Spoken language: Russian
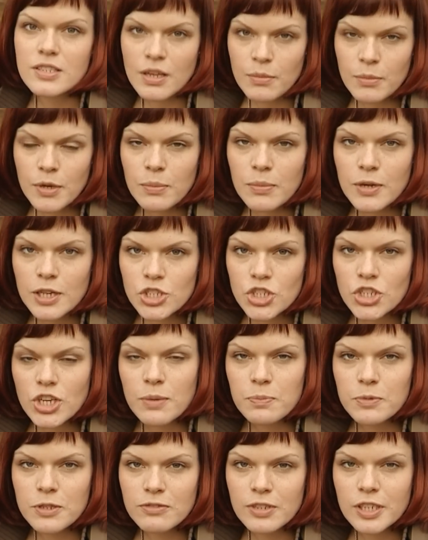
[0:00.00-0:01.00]
Самая
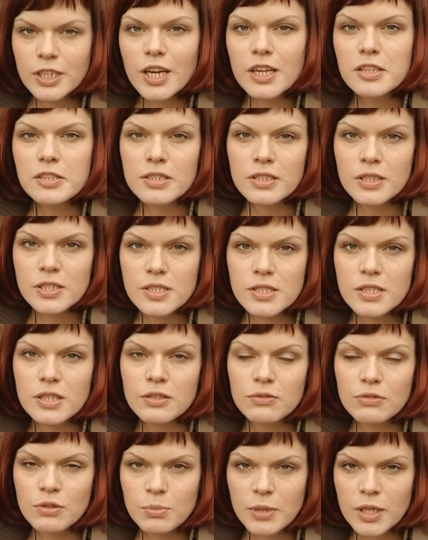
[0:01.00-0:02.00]
большая привлекательность
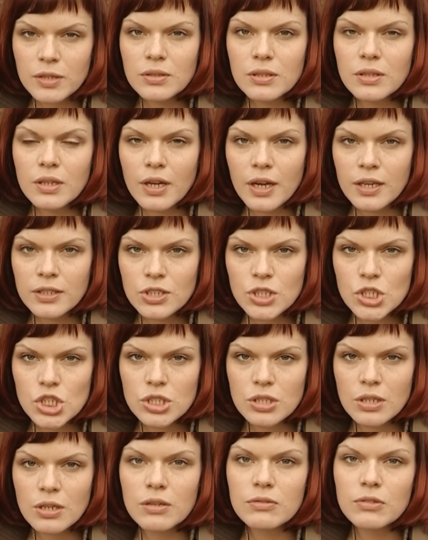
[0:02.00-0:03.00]
этого метода,
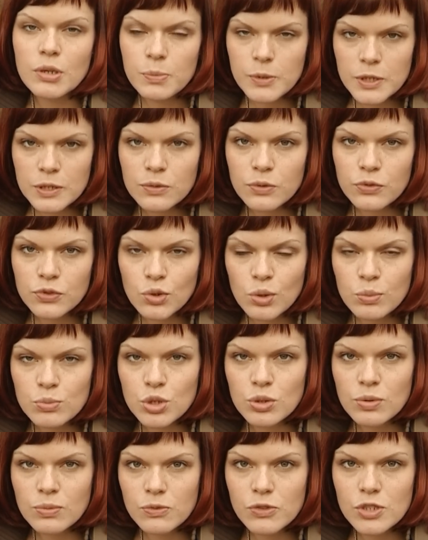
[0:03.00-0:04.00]
конечно, во-первых, в том,
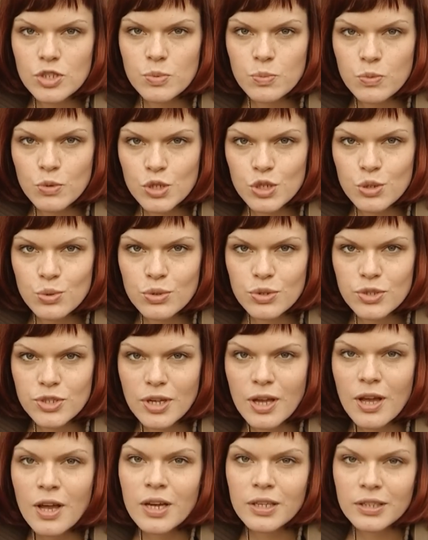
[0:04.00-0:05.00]
что вы
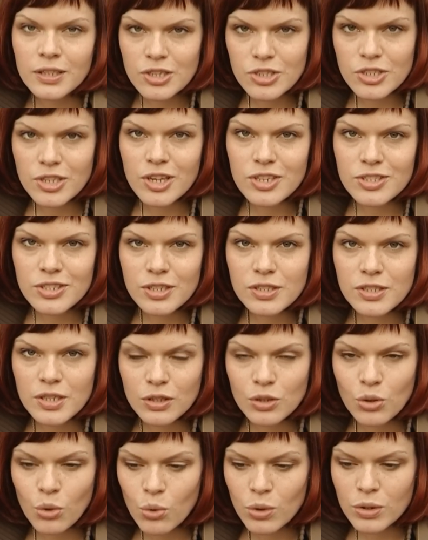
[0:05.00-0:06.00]
используете, так сказать,
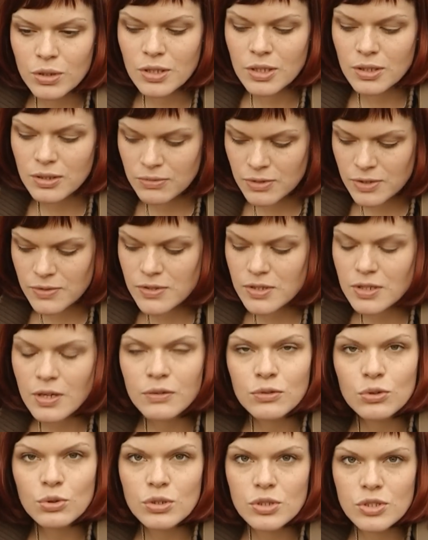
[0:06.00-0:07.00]
отходы, ведь все
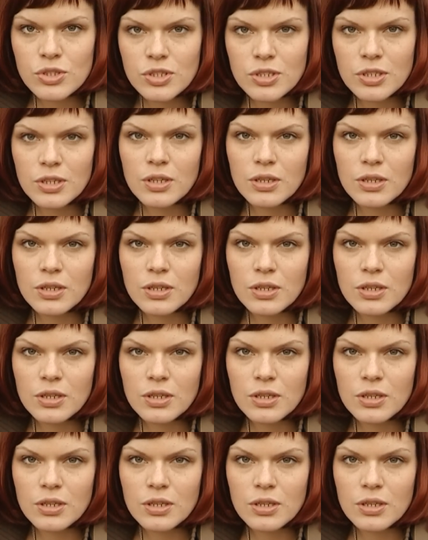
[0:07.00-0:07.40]
равно эти